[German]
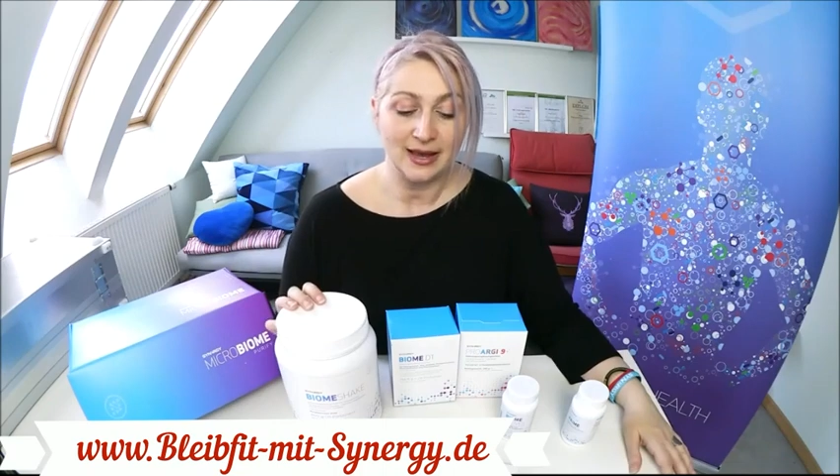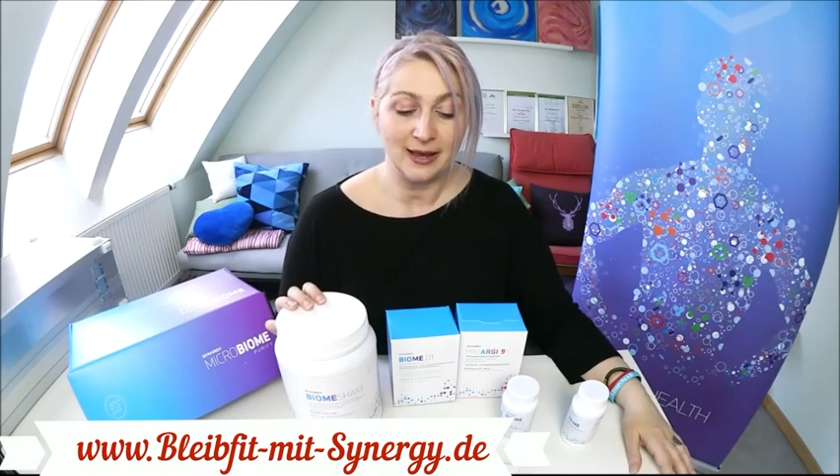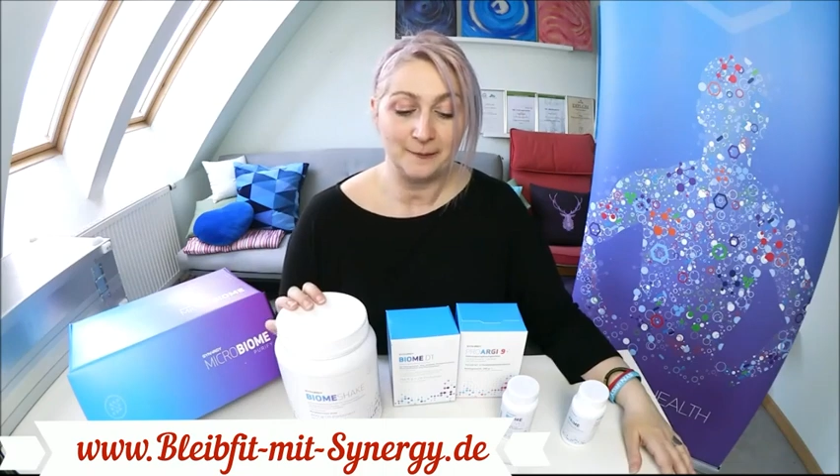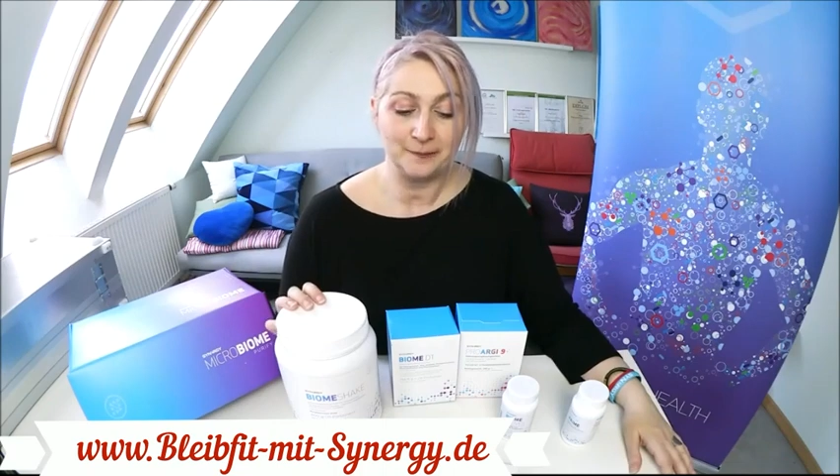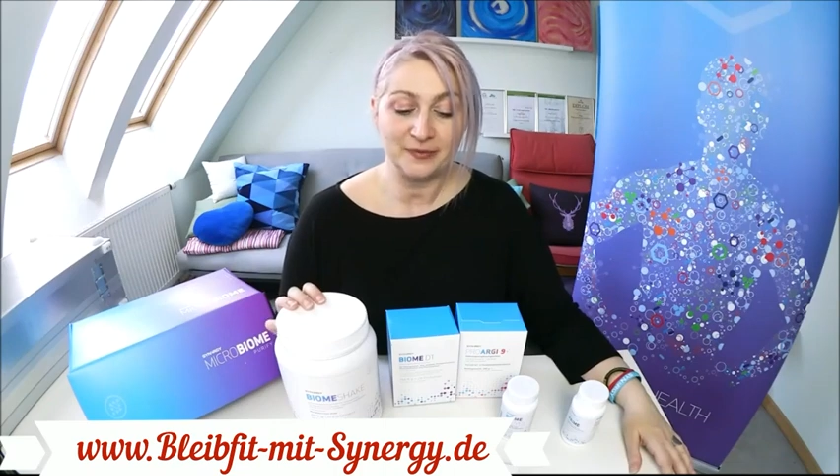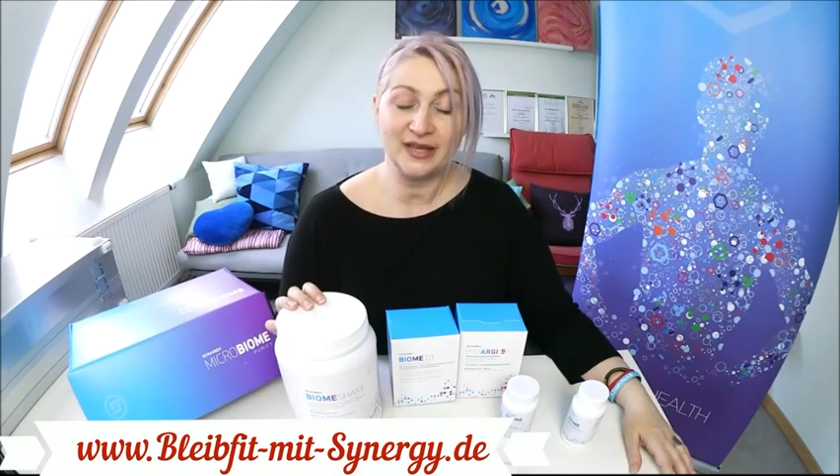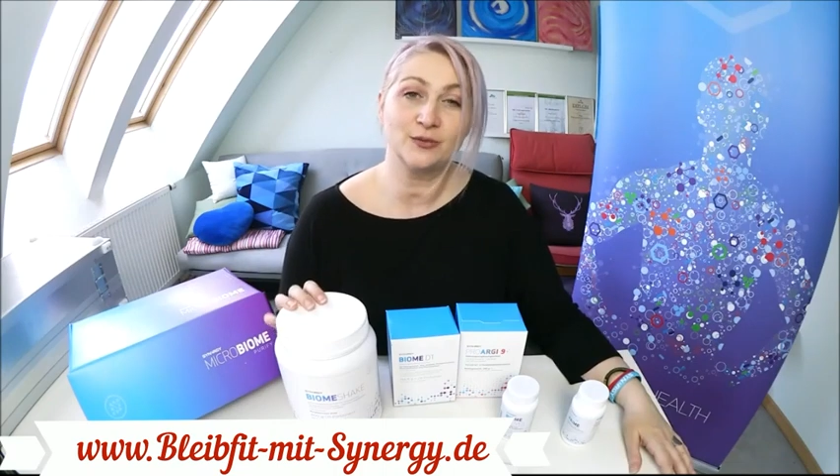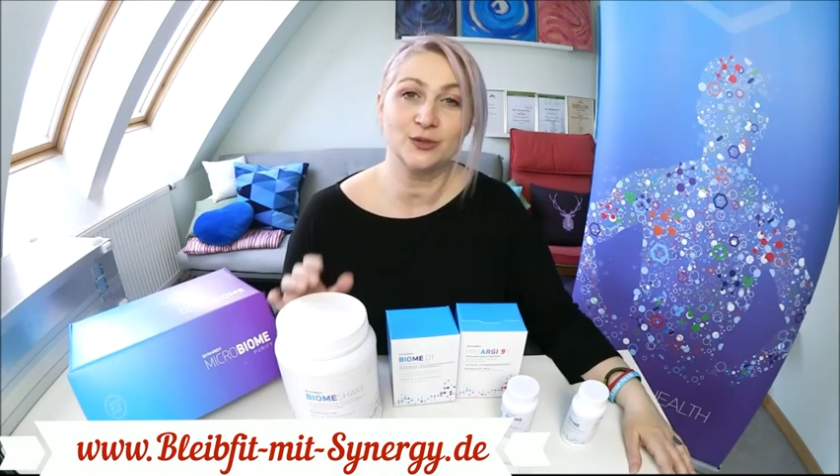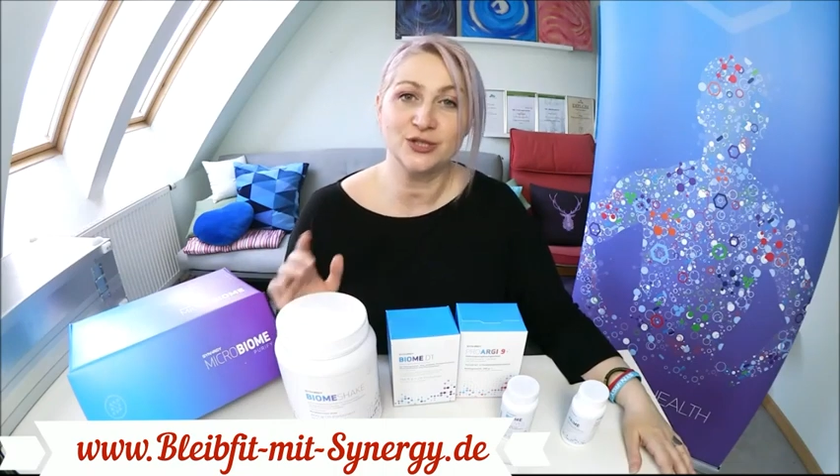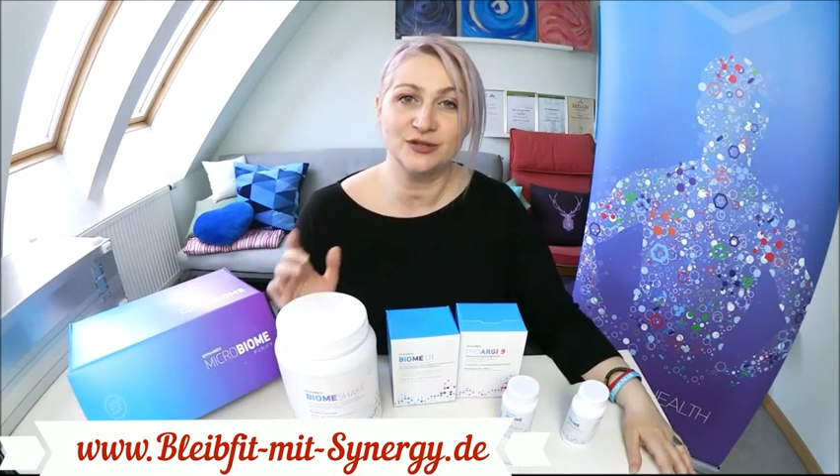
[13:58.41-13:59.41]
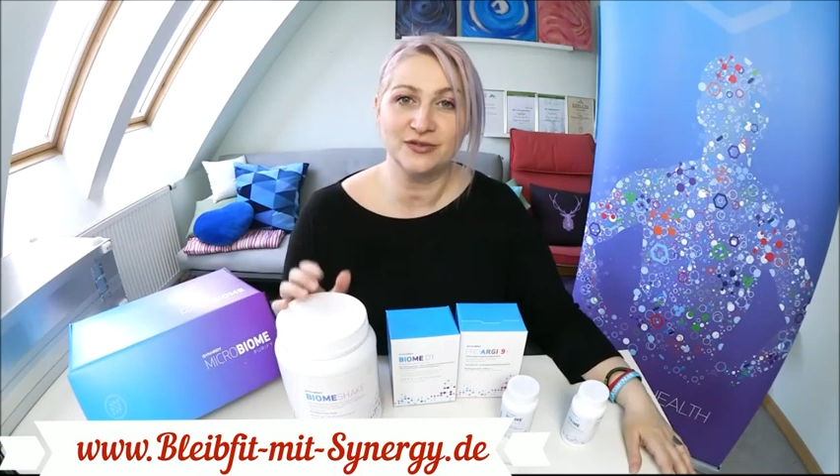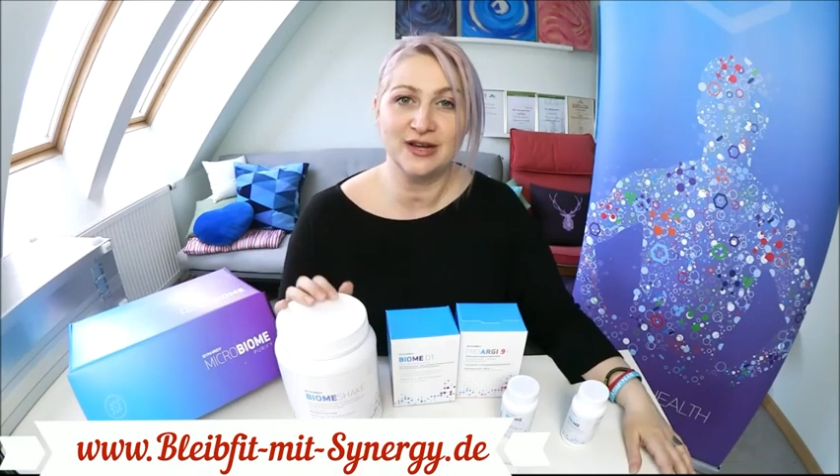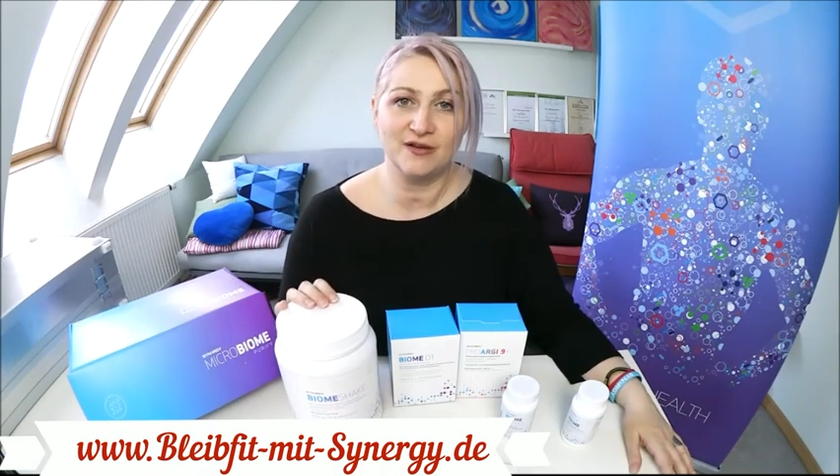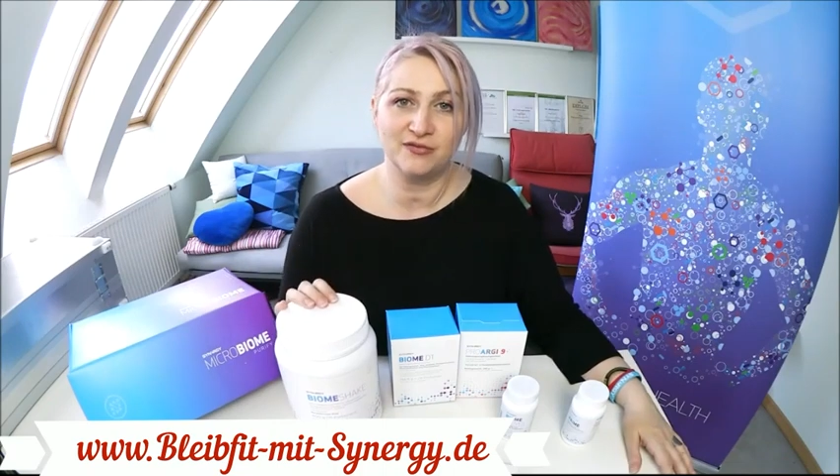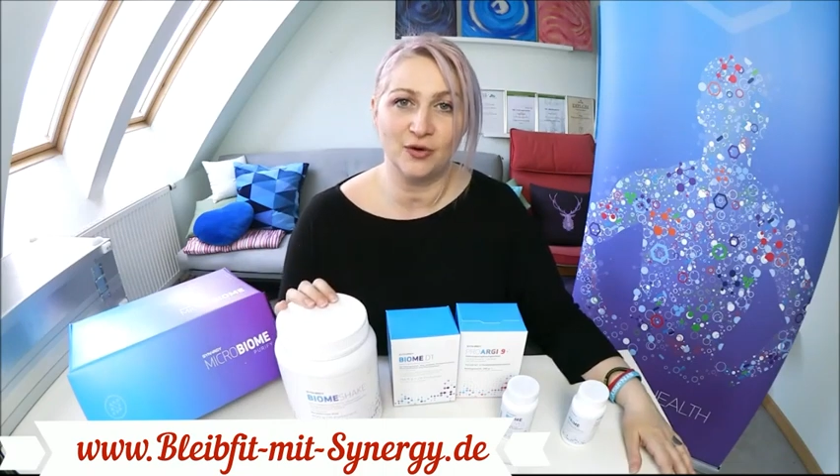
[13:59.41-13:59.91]
Ähm, ich wünsche dir
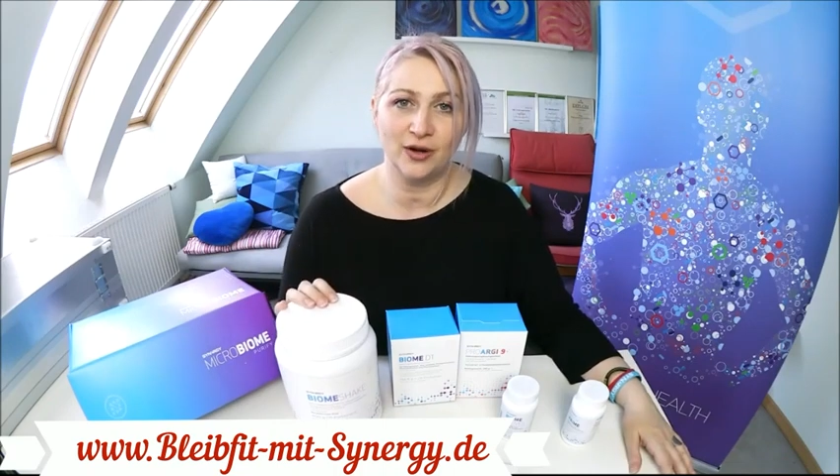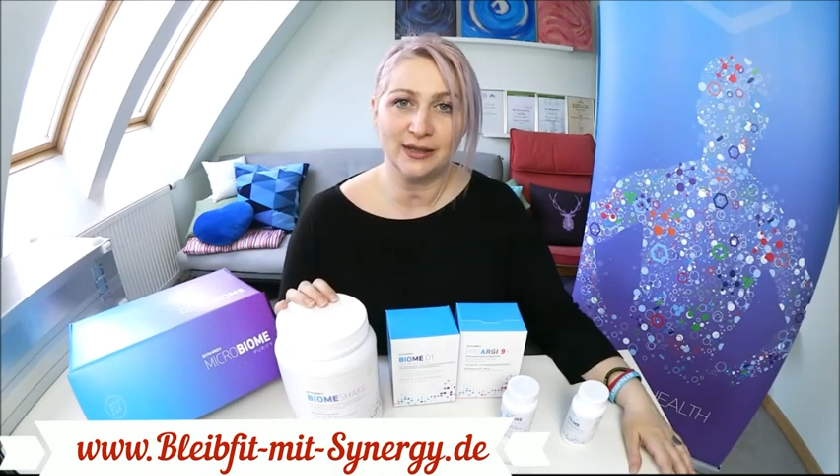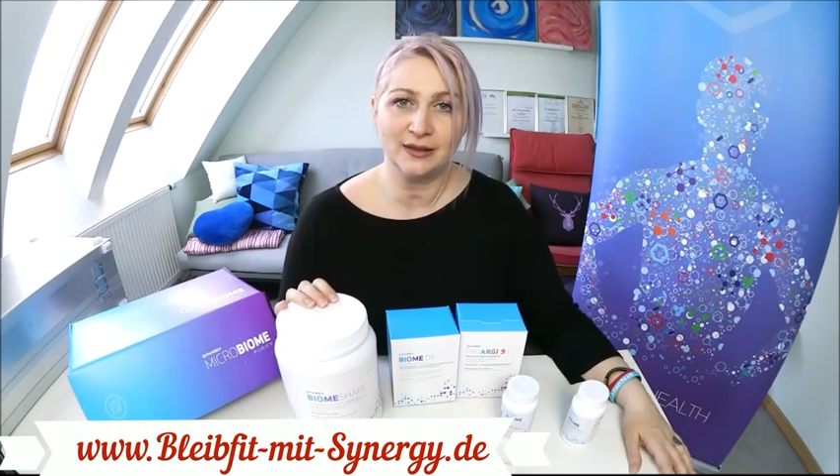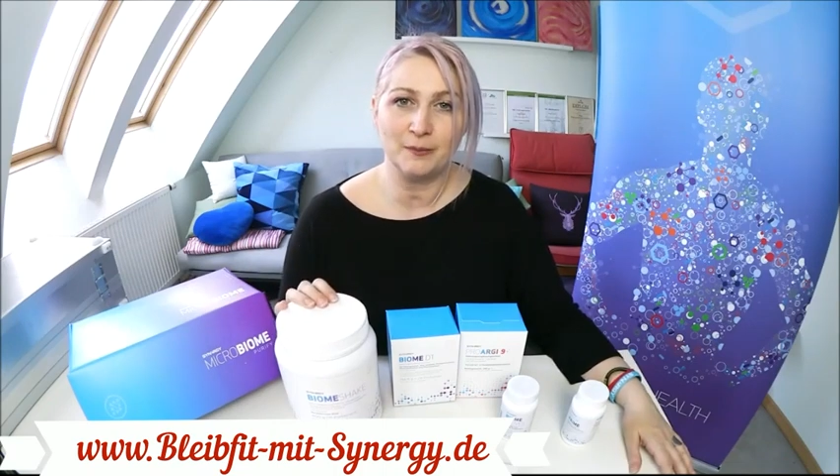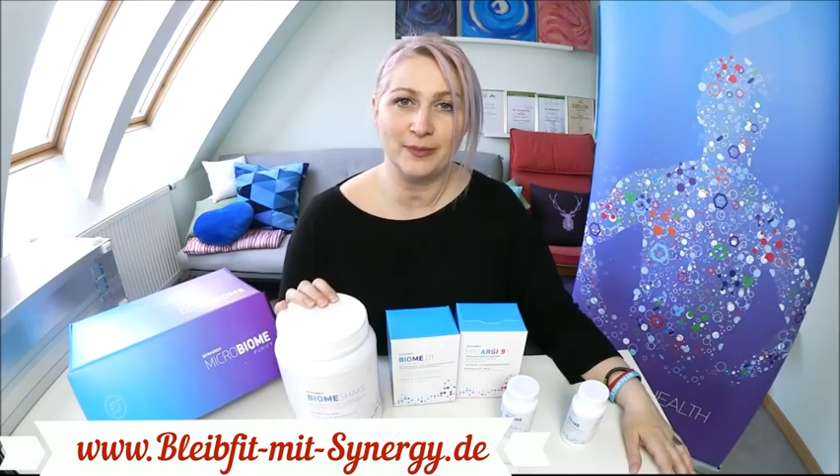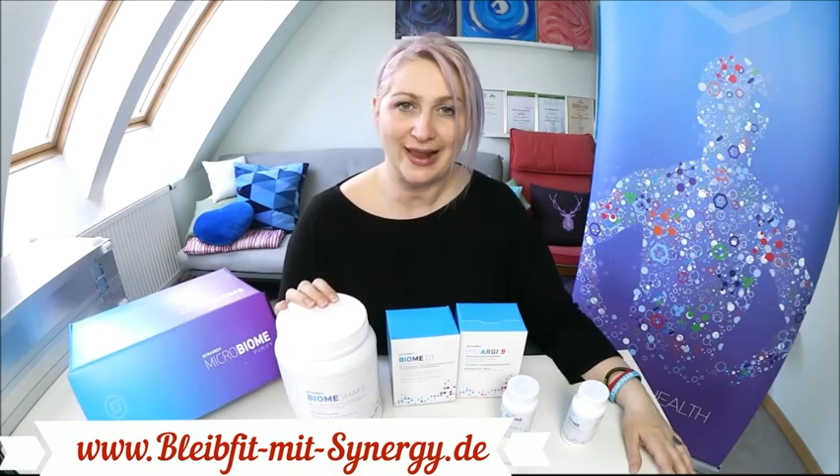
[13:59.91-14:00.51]
viel Erfolg,